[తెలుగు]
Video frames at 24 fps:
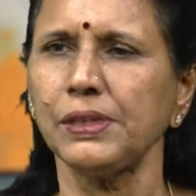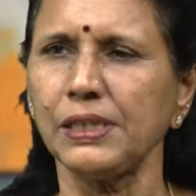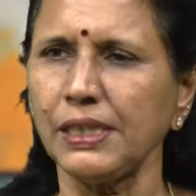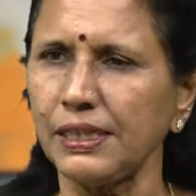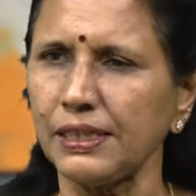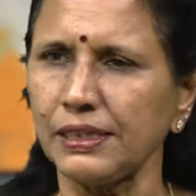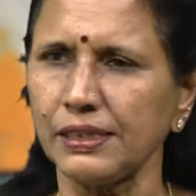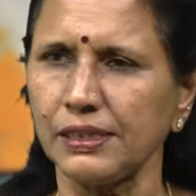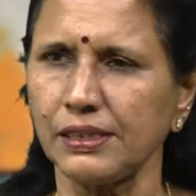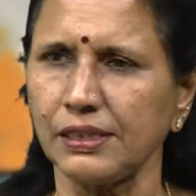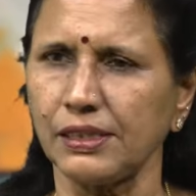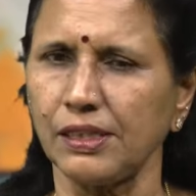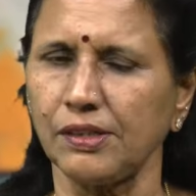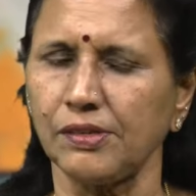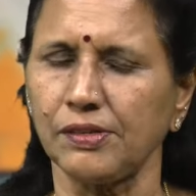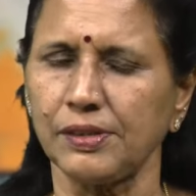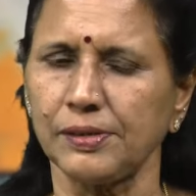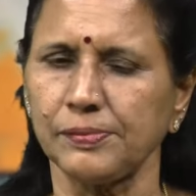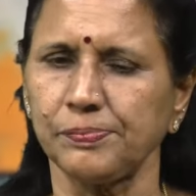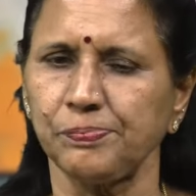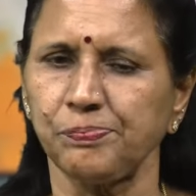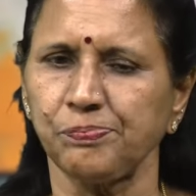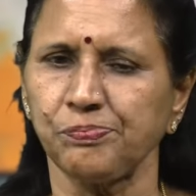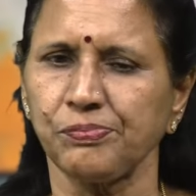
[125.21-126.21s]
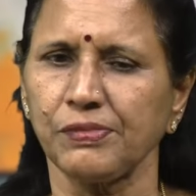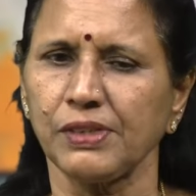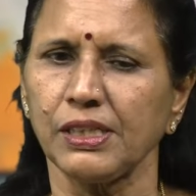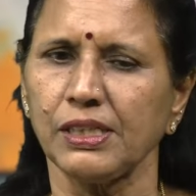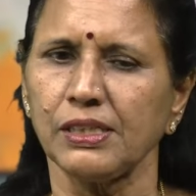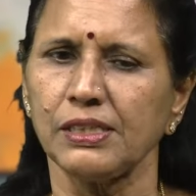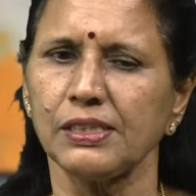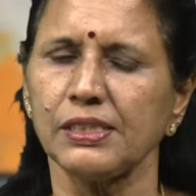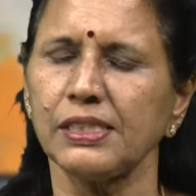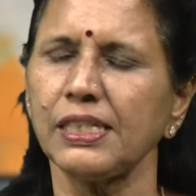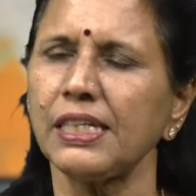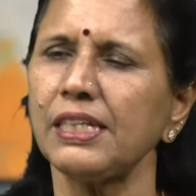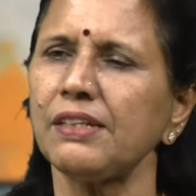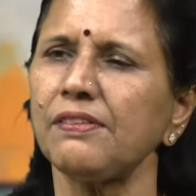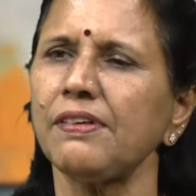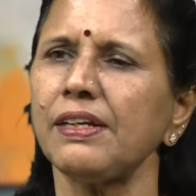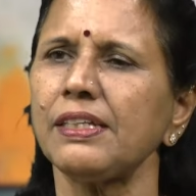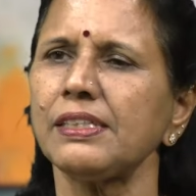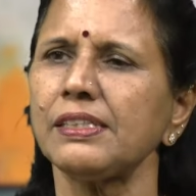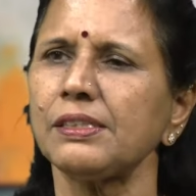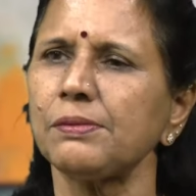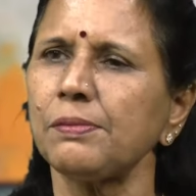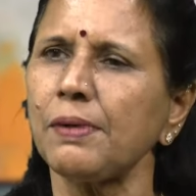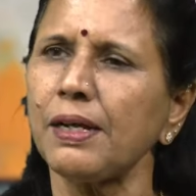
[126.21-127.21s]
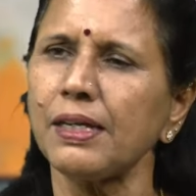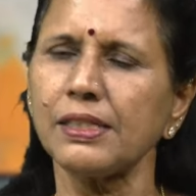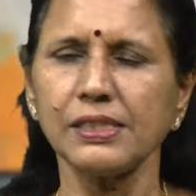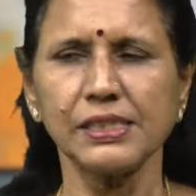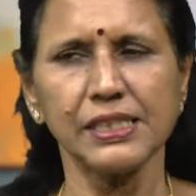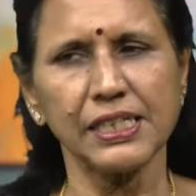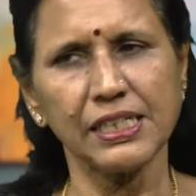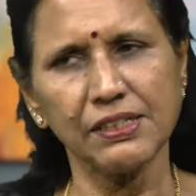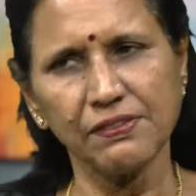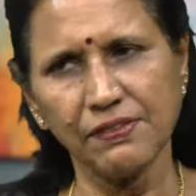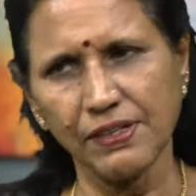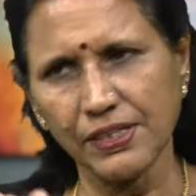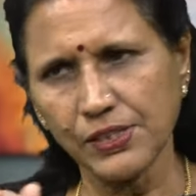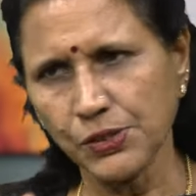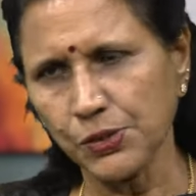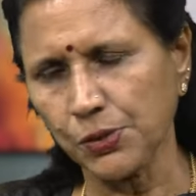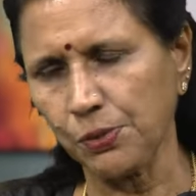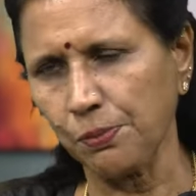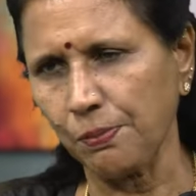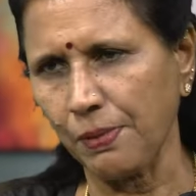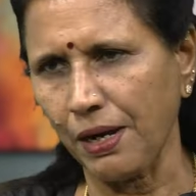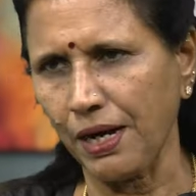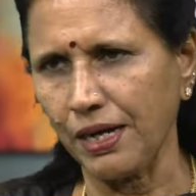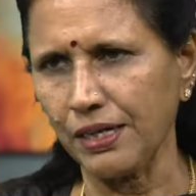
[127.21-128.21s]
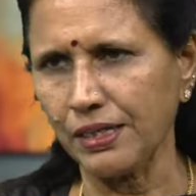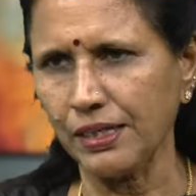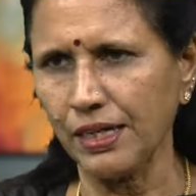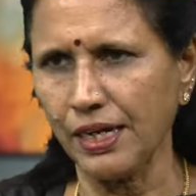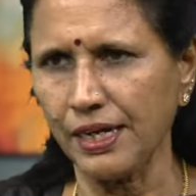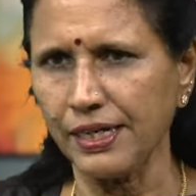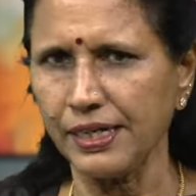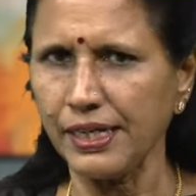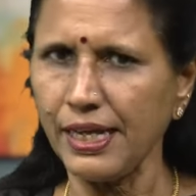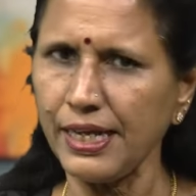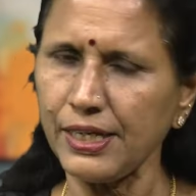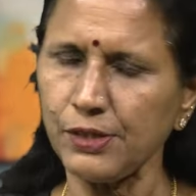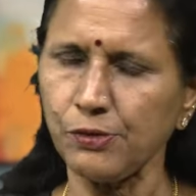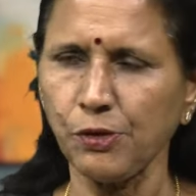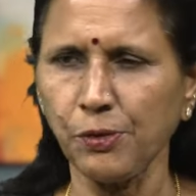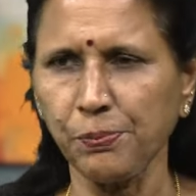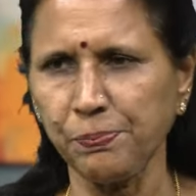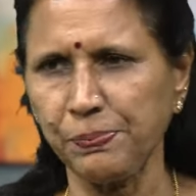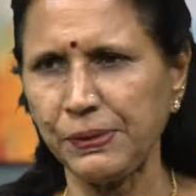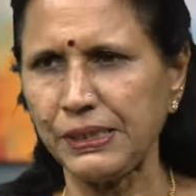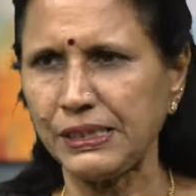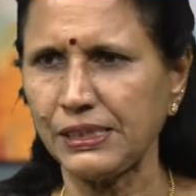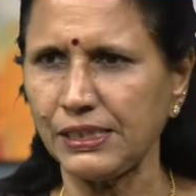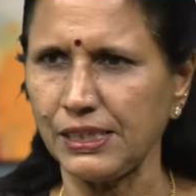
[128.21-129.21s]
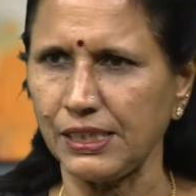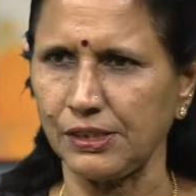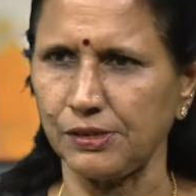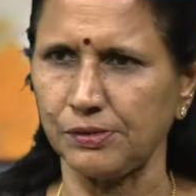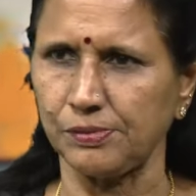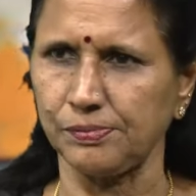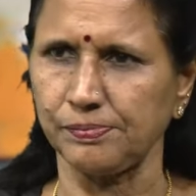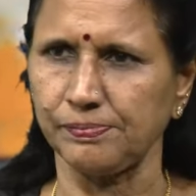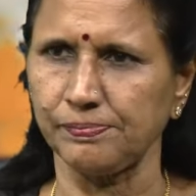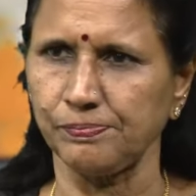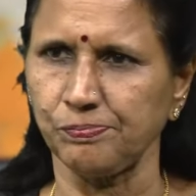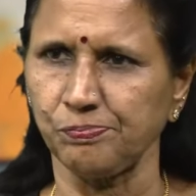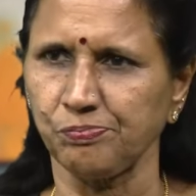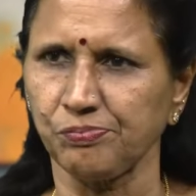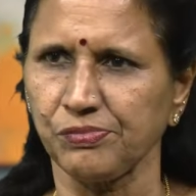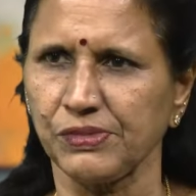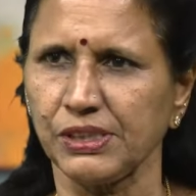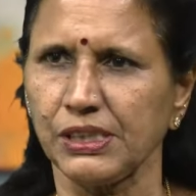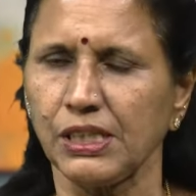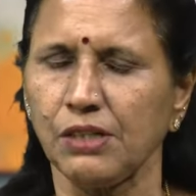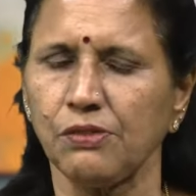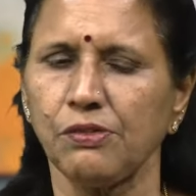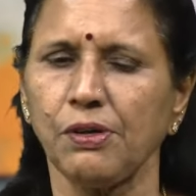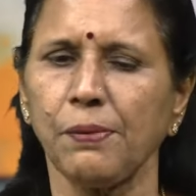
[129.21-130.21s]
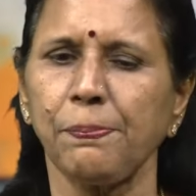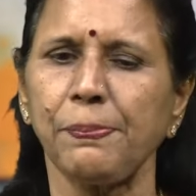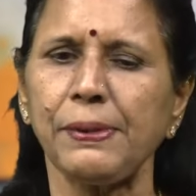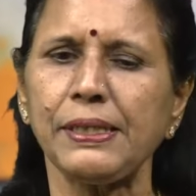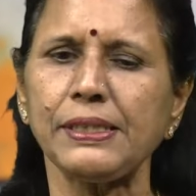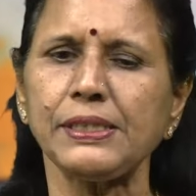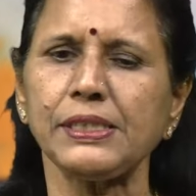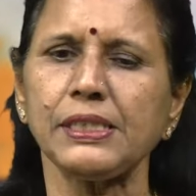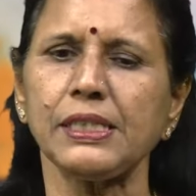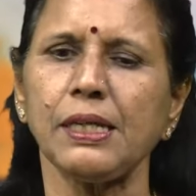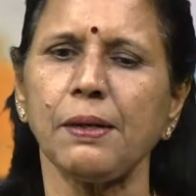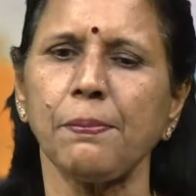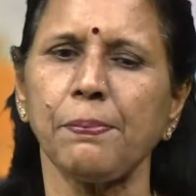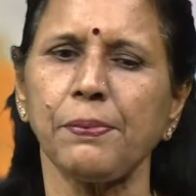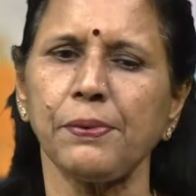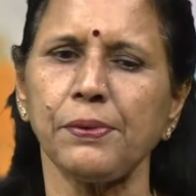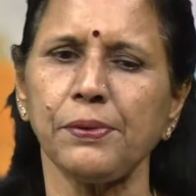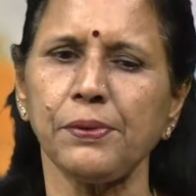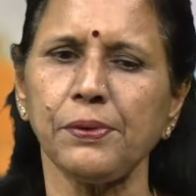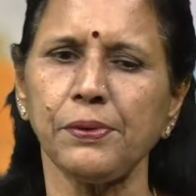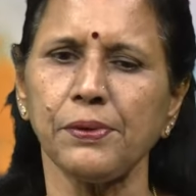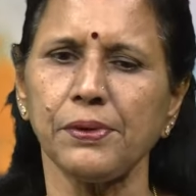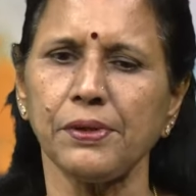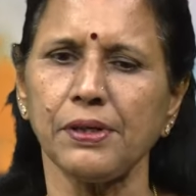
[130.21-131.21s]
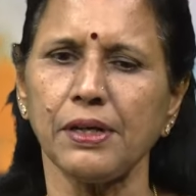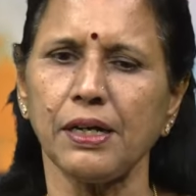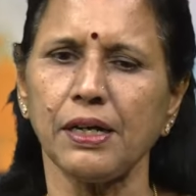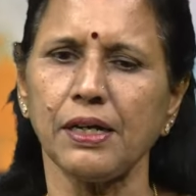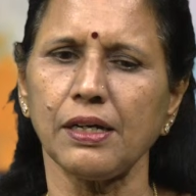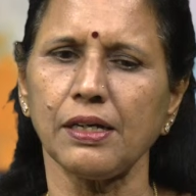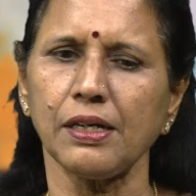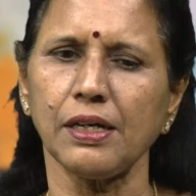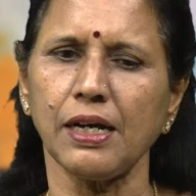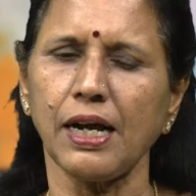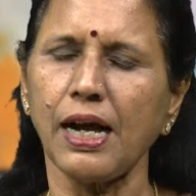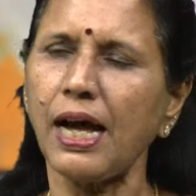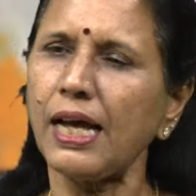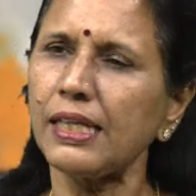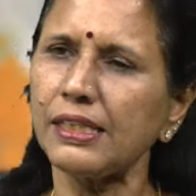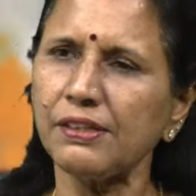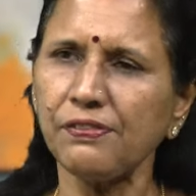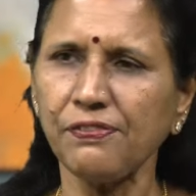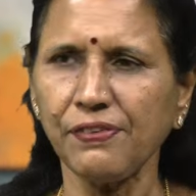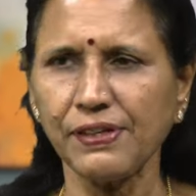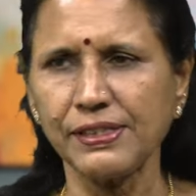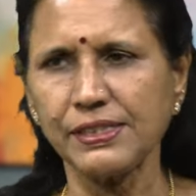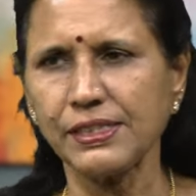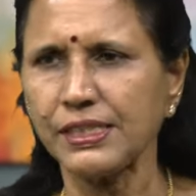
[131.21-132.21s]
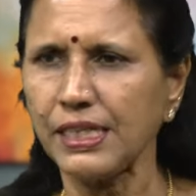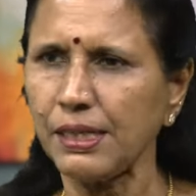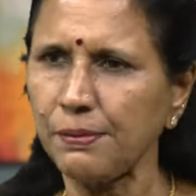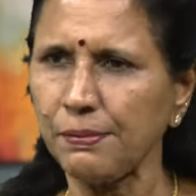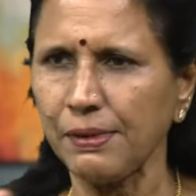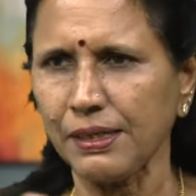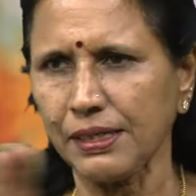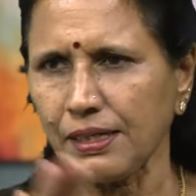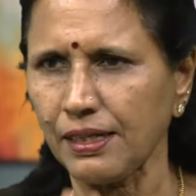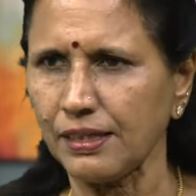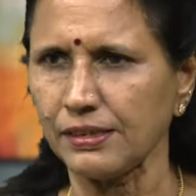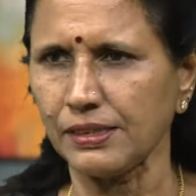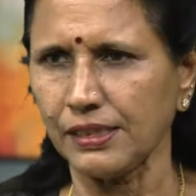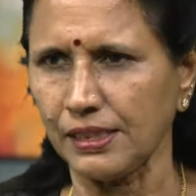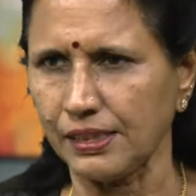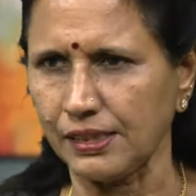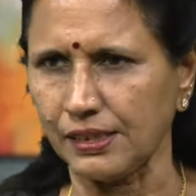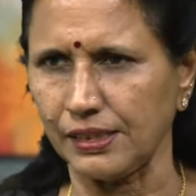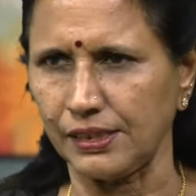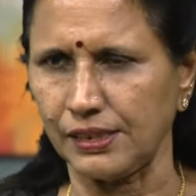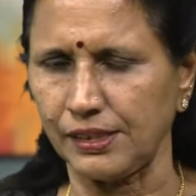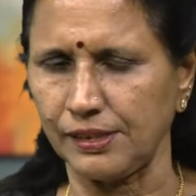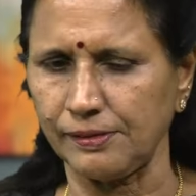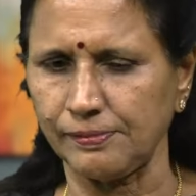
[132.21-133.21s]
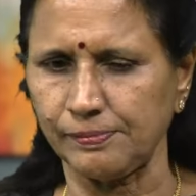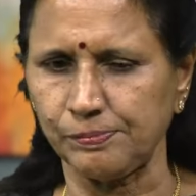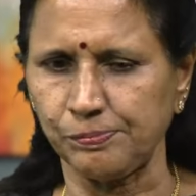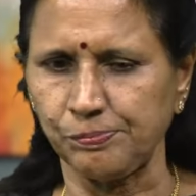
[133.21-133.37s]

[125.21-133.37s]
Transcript: అని అడిగింది ఆవిడ శ్రీనివాస్ మా శ్రీనివాస్తో మాట్లాడి ఆయన ఒప్పించాడు ఒప్పించినప్పుడు అది ఫస్ట్ టైం అట్లా జరిగింది